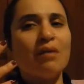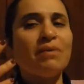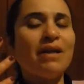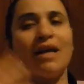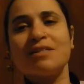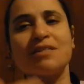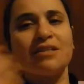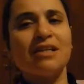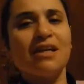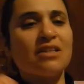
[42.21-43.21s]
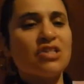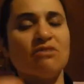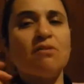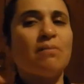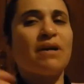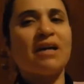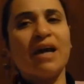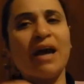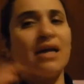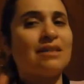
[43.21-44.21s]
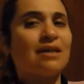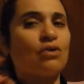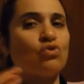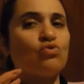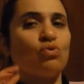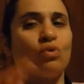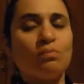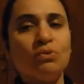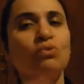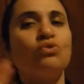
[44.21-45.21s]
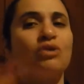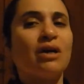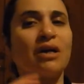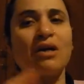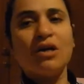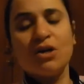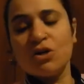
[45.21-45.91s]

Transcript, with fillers: la bellezza degli adesivi perché li attacco sul computer